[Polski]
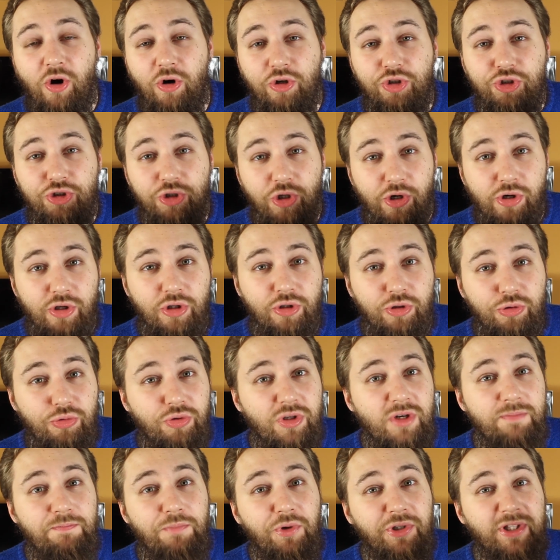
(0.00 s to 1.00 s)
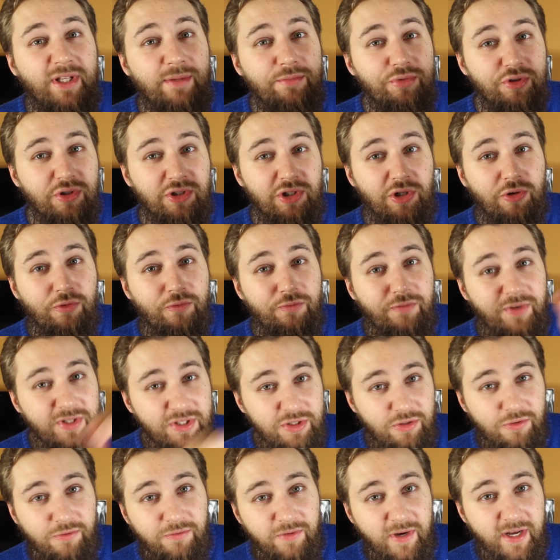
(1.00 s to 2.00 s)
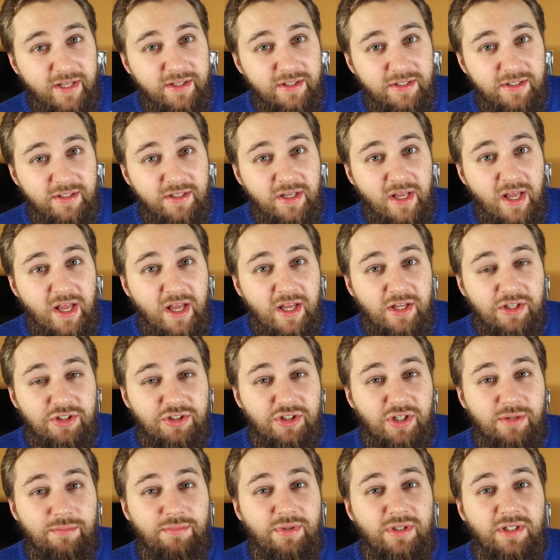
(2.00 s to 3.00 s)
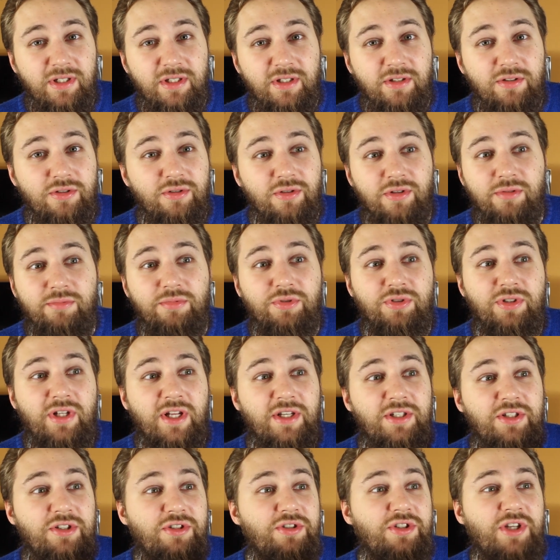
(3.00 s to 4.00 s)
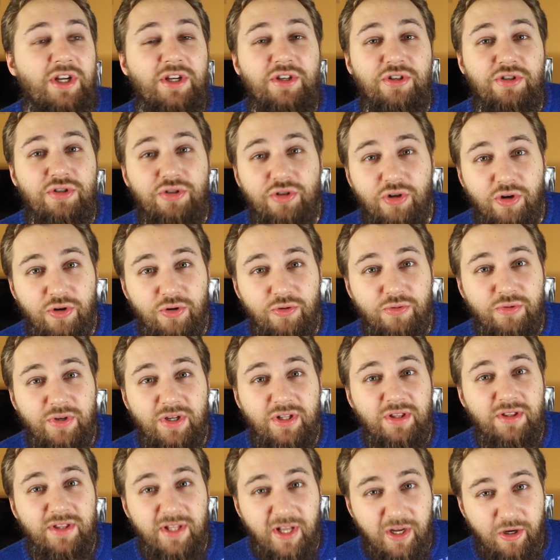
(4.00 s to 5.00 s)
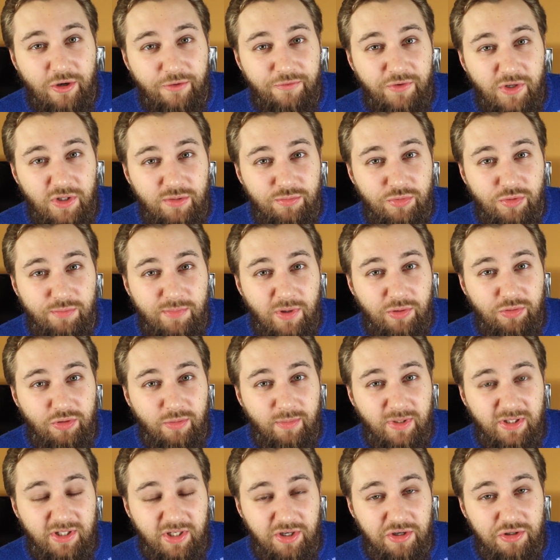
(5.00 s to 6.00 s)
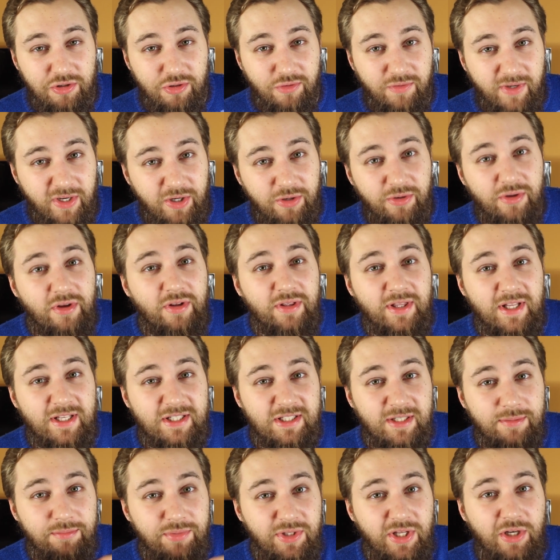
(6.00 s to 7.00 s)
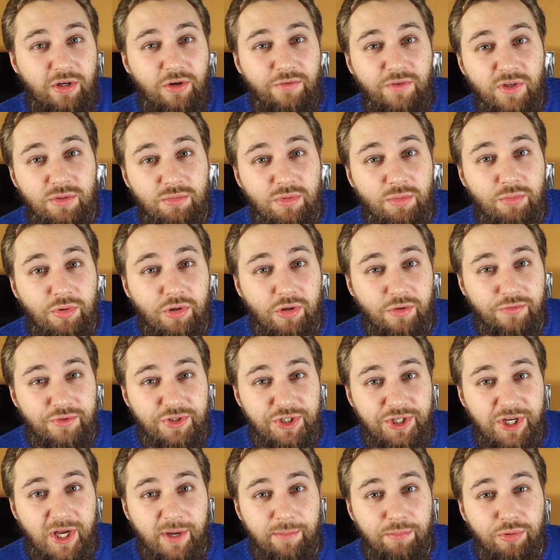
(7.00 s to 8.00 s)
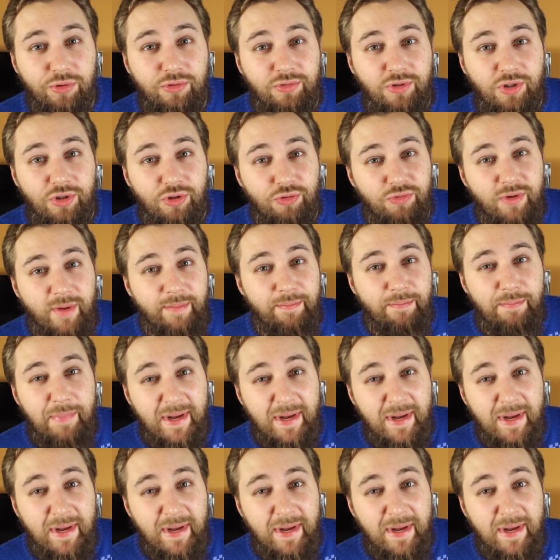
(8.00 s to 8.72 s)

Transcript: o short, który potem został wycofany, żeby zostać częścią innego filmu pełnometrażowego, następnego filmu Borowczyka pod tytułem